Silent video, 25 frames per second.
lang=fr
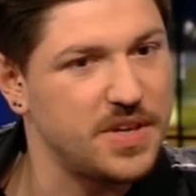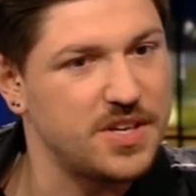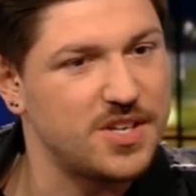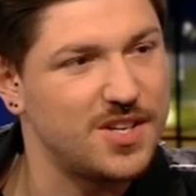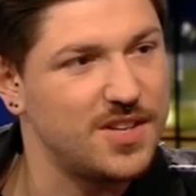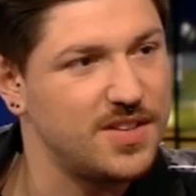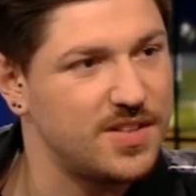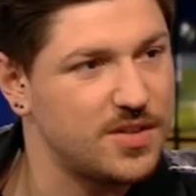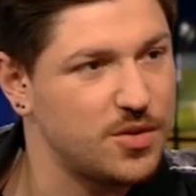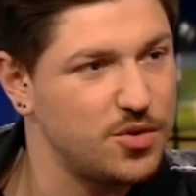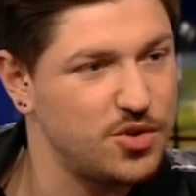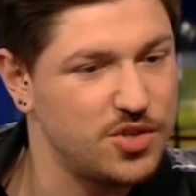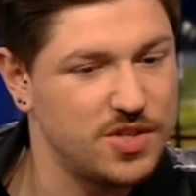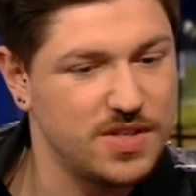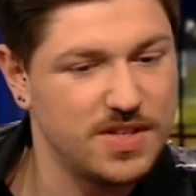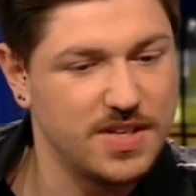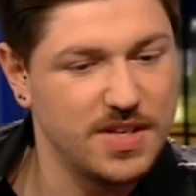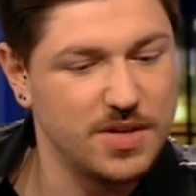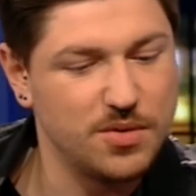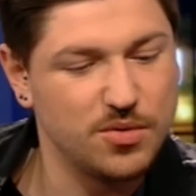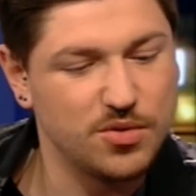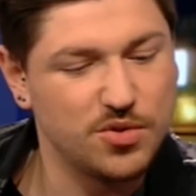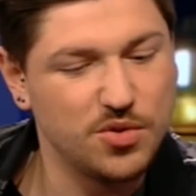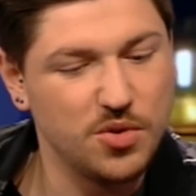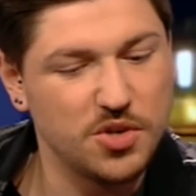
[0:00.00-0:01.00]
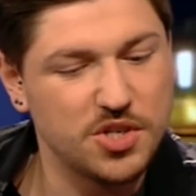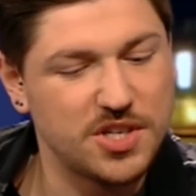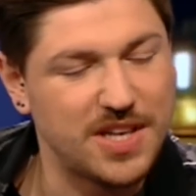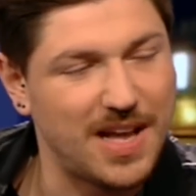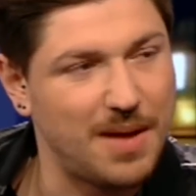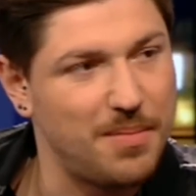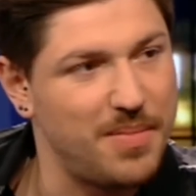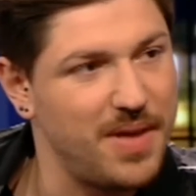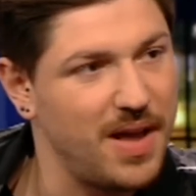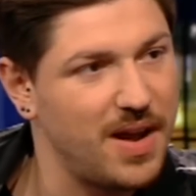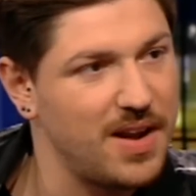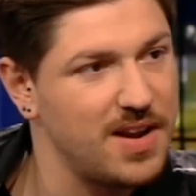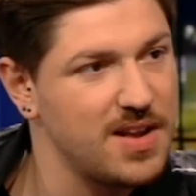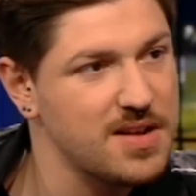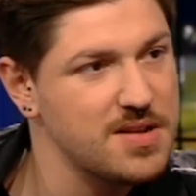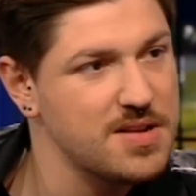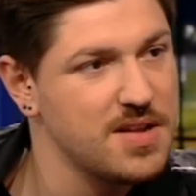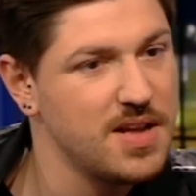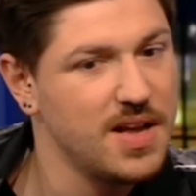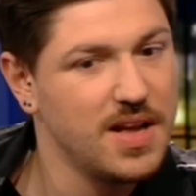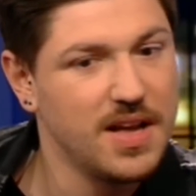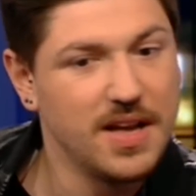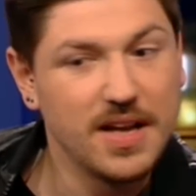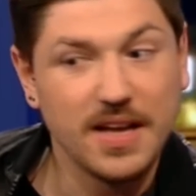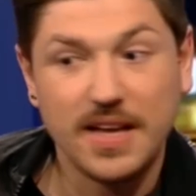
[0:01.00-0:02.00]
Ce que je disais l'autre jour, j'étais à Berlin
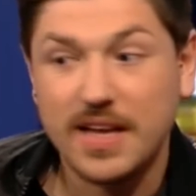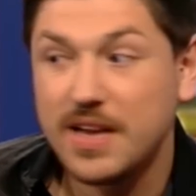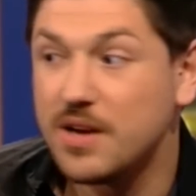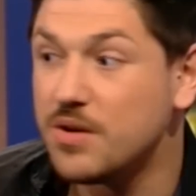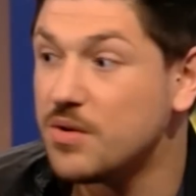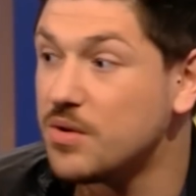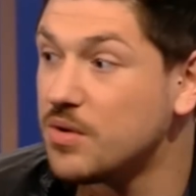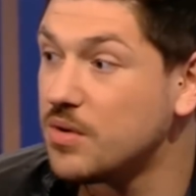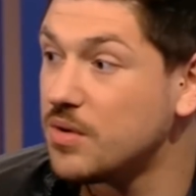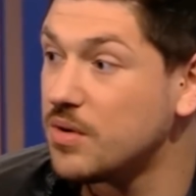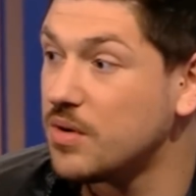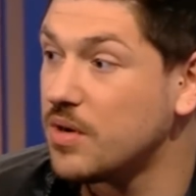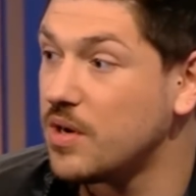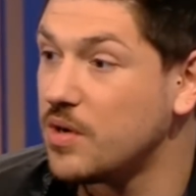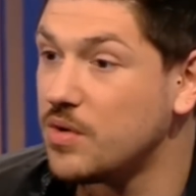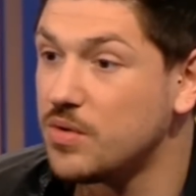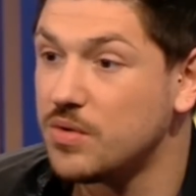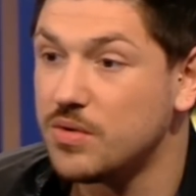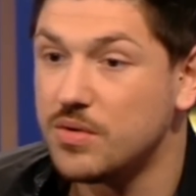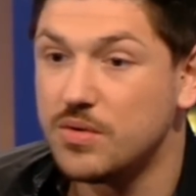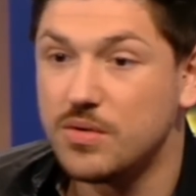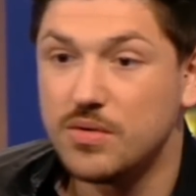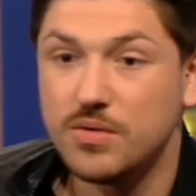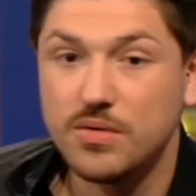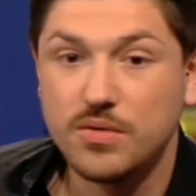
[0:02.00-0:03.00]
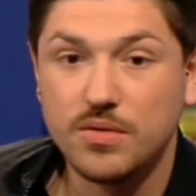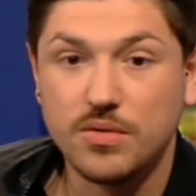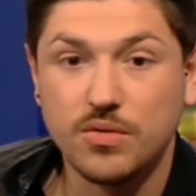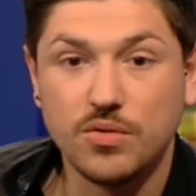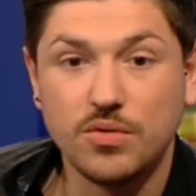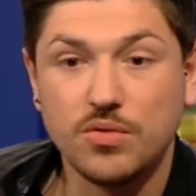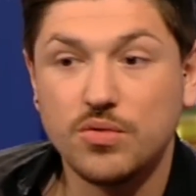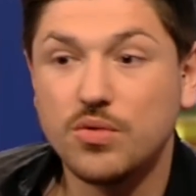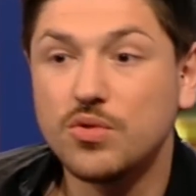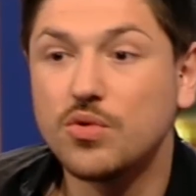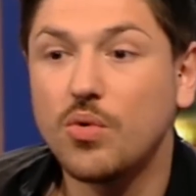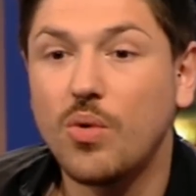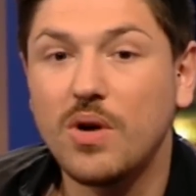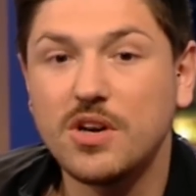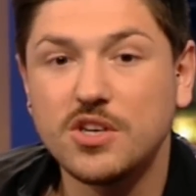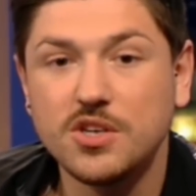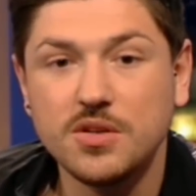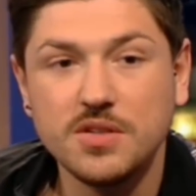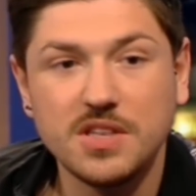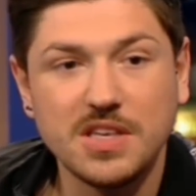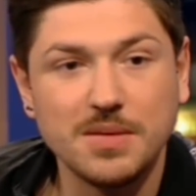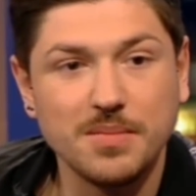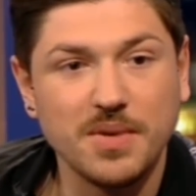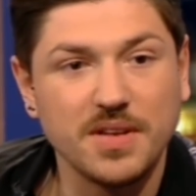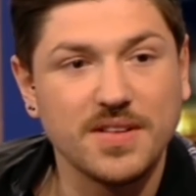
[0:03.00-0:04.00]
et le, et le, deux, trois
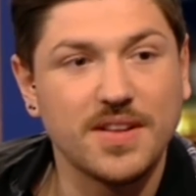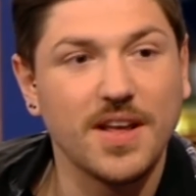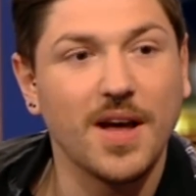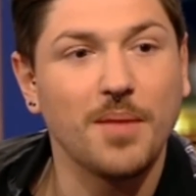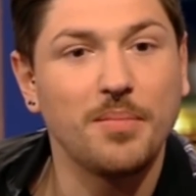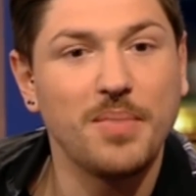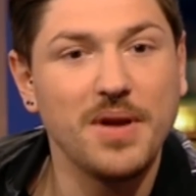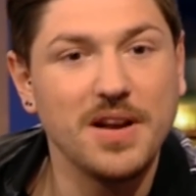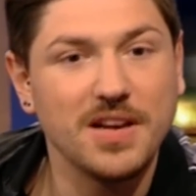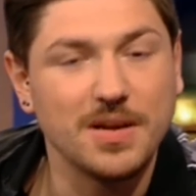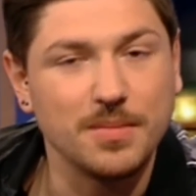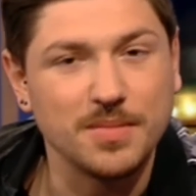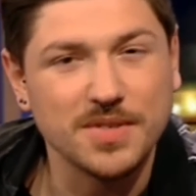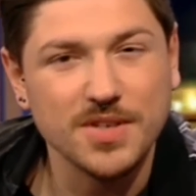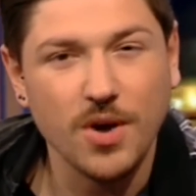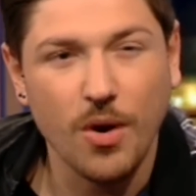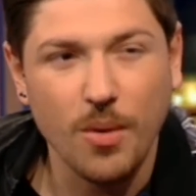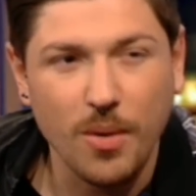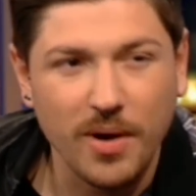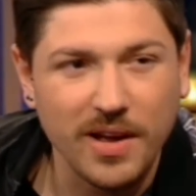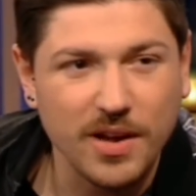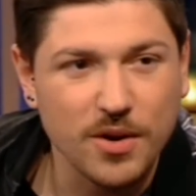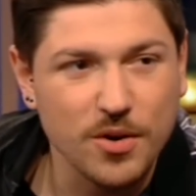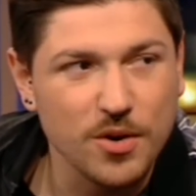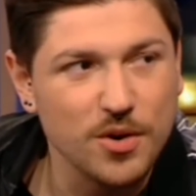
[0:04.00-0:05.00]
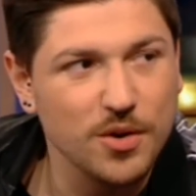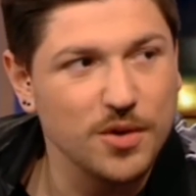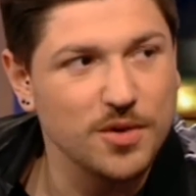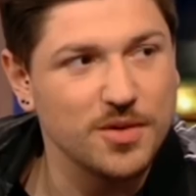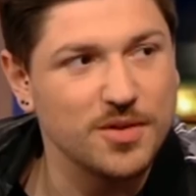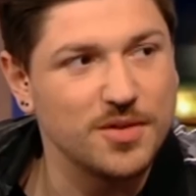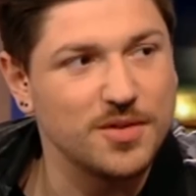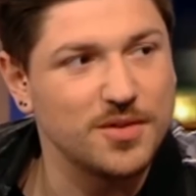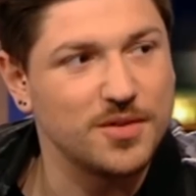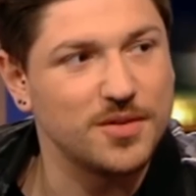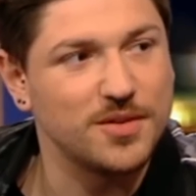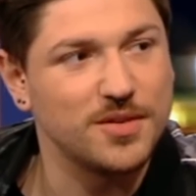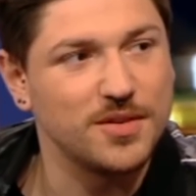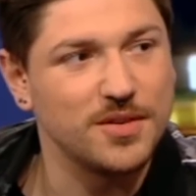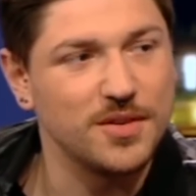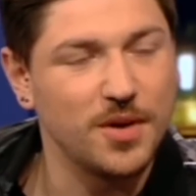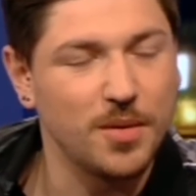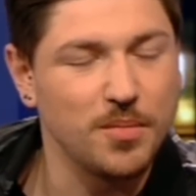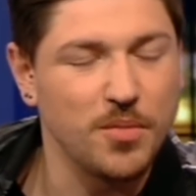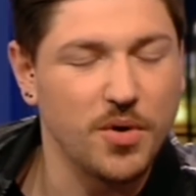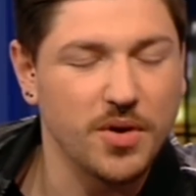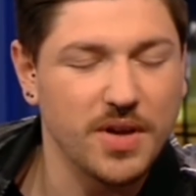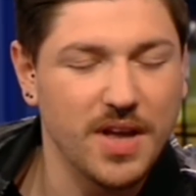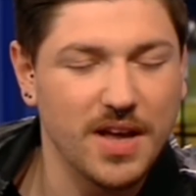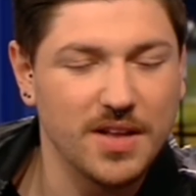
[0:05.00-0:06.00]
jeunes qui m'interpellent comme ça en rigolant, euh, en
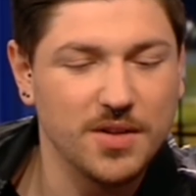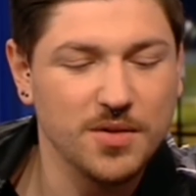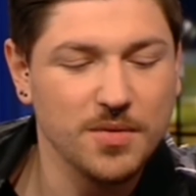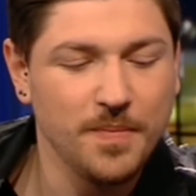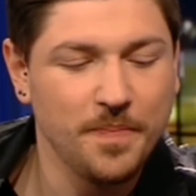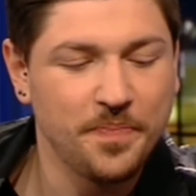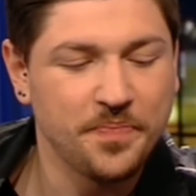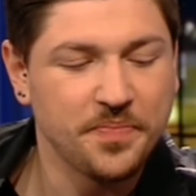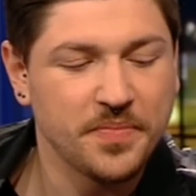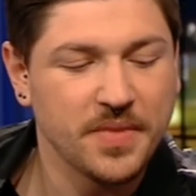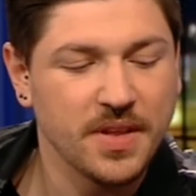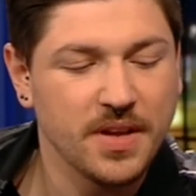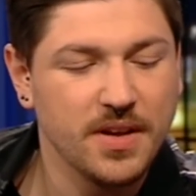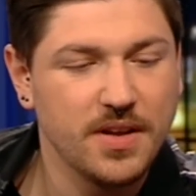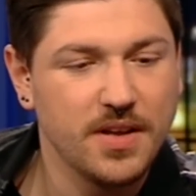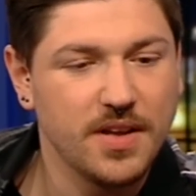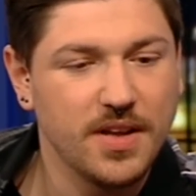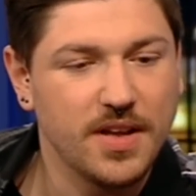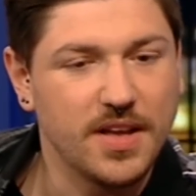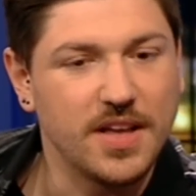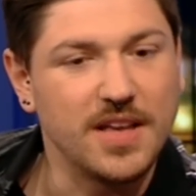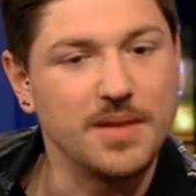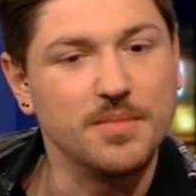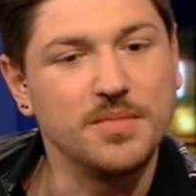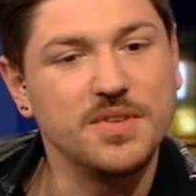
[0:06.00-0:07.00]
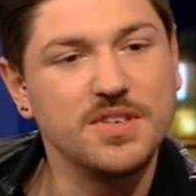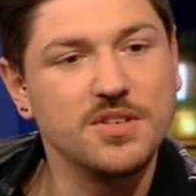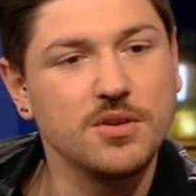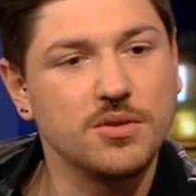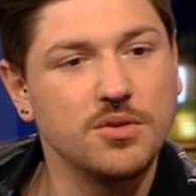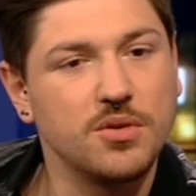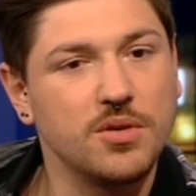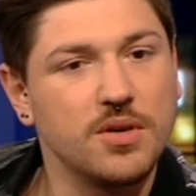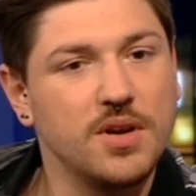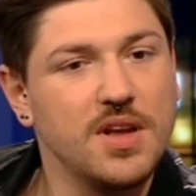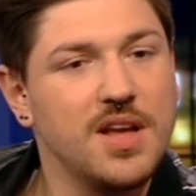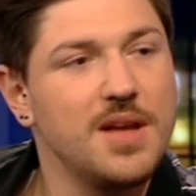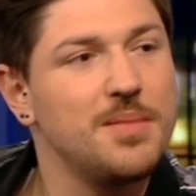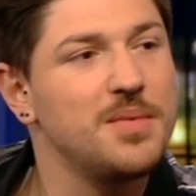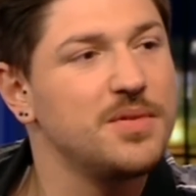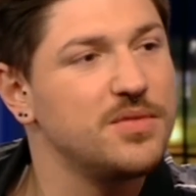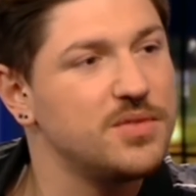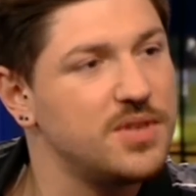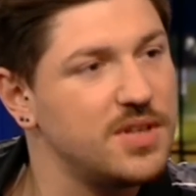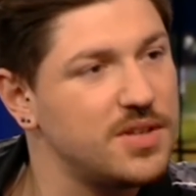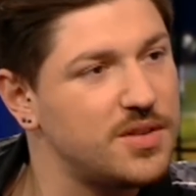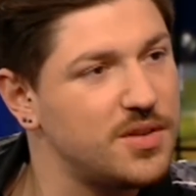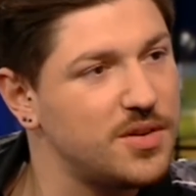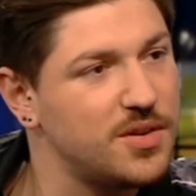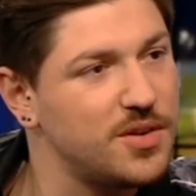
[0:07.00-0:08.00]
me regardant, et ils me disent en anglais ah, Mais
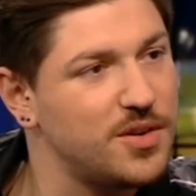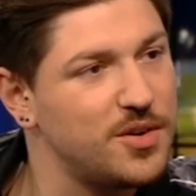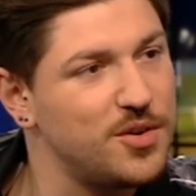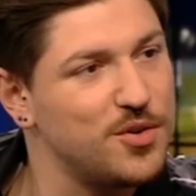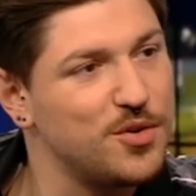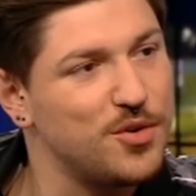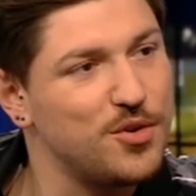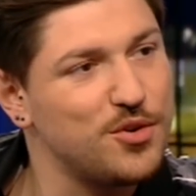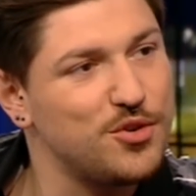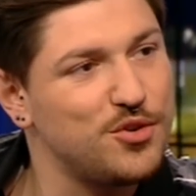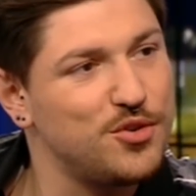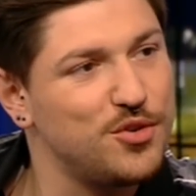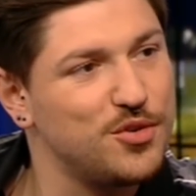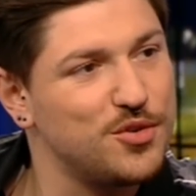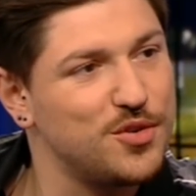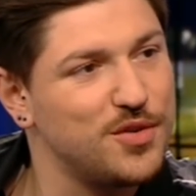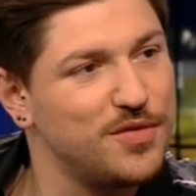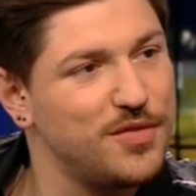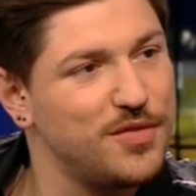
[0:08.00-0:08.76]
vous êtes euh, le coach de The